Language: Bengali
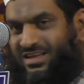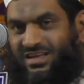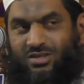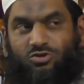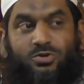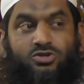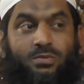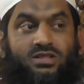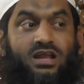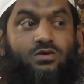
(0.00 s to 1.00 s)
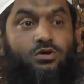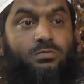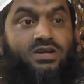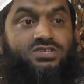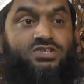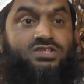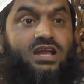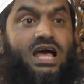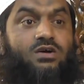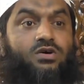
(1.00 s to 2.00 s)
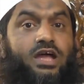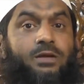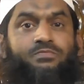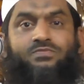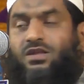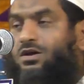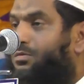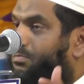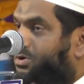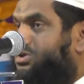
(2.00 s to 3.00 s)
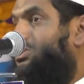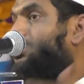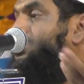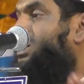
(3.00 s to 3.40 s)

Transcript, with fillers: তুমি সমাধান করবার চেষ্টা না করে প্রশ্ন উঠেছে